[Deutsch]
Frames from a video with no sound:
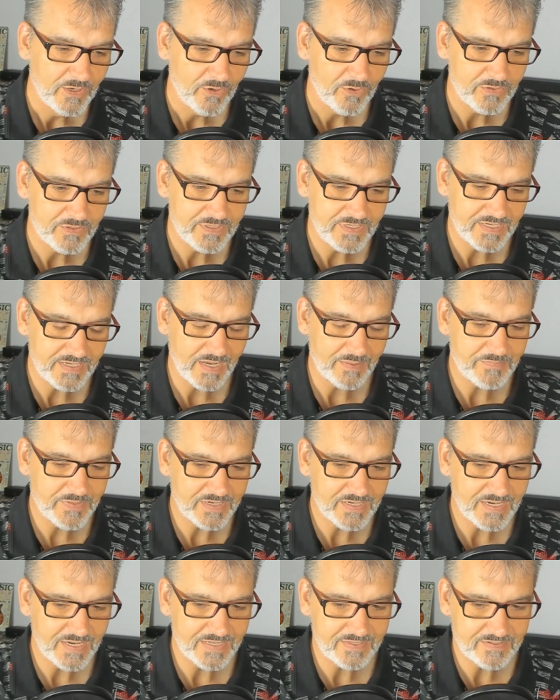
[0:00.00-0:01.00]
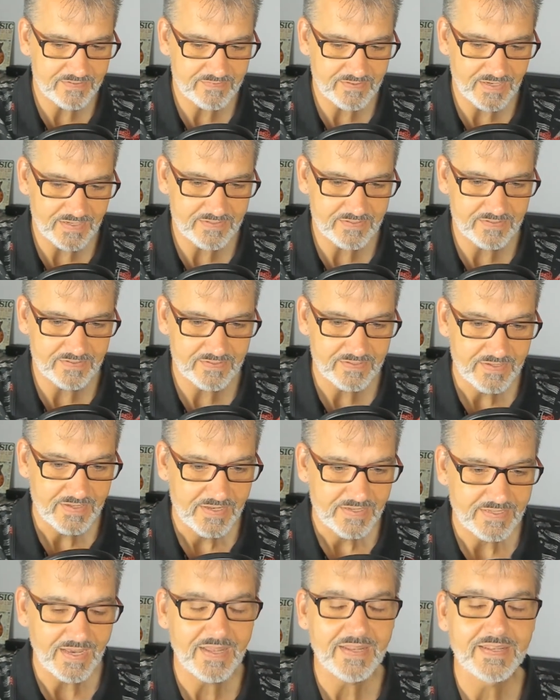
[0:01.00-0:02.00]
und die haben dann gleich gesagt, äh,
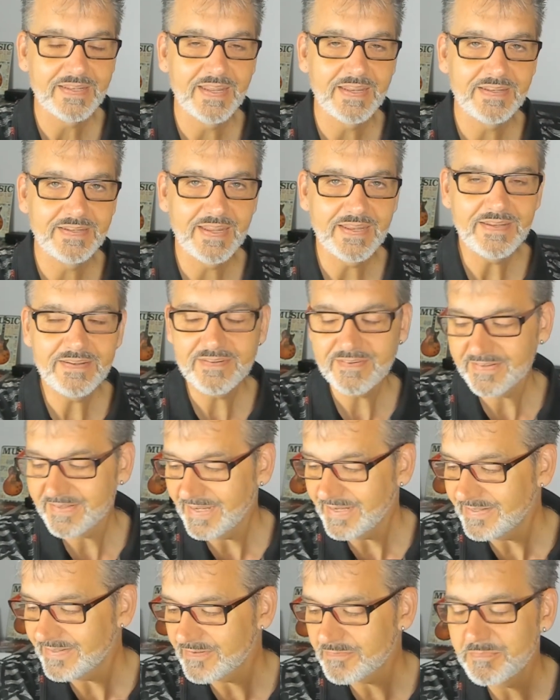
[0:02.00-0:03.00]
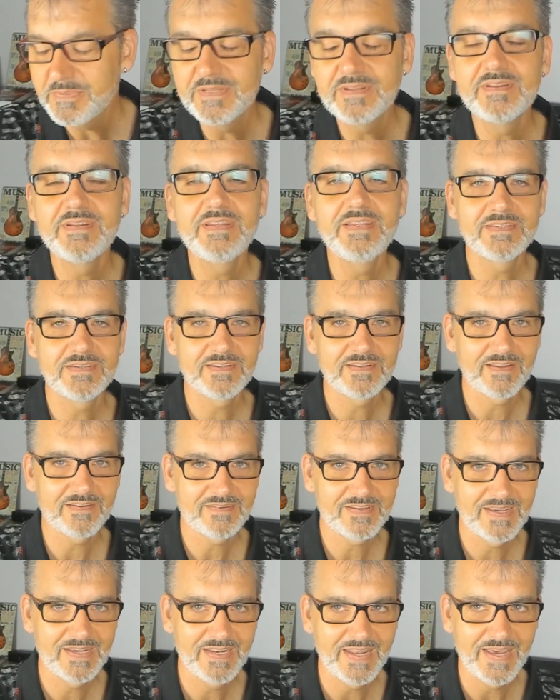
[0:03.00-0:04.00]
ja, ne, nennt, nennt es bitte nicht
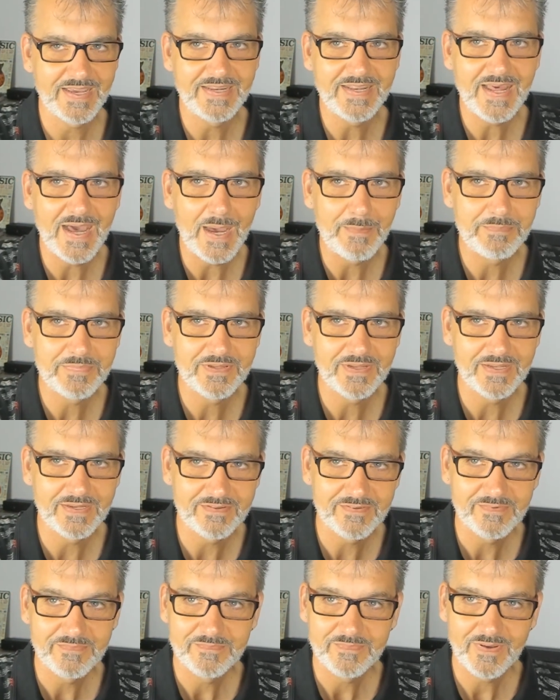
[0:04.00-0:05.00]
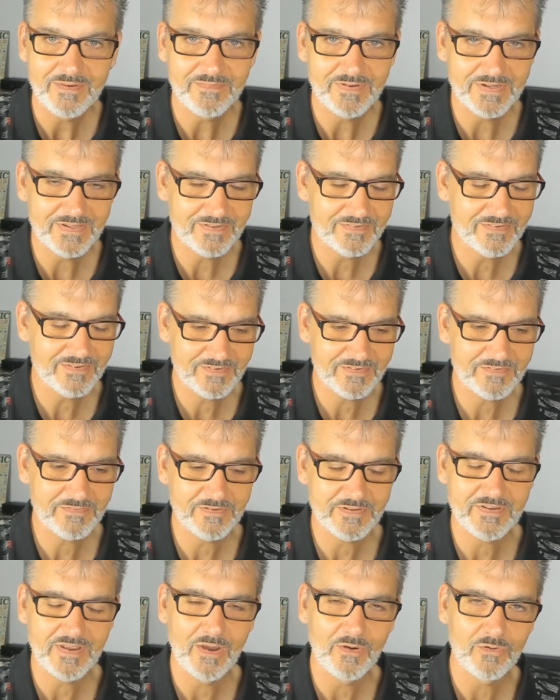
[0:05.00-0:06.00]
das kleine Update, ja, weil das ist das,
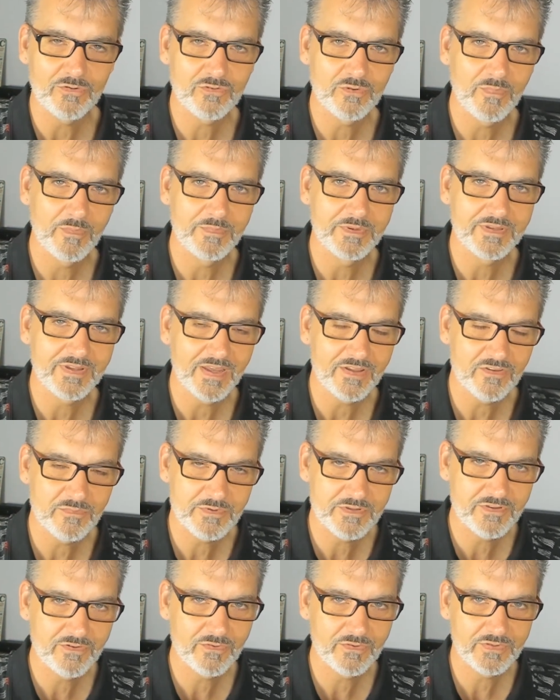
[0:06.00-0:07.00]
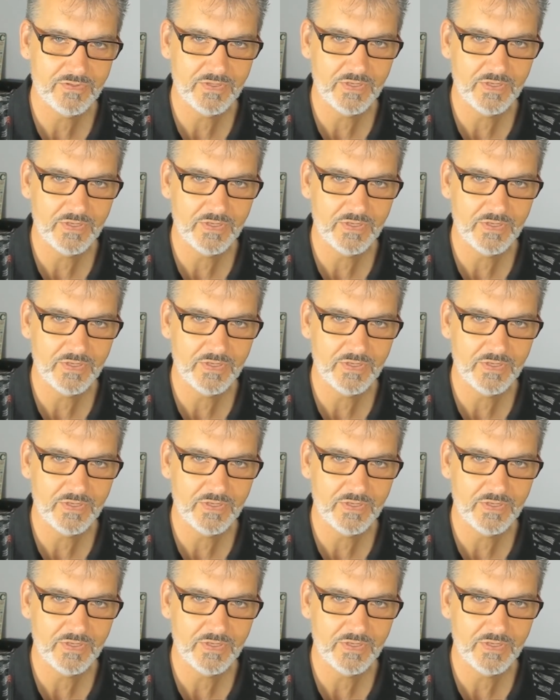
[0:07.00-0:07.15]
was ja auch so momentan so ein bisschen durch die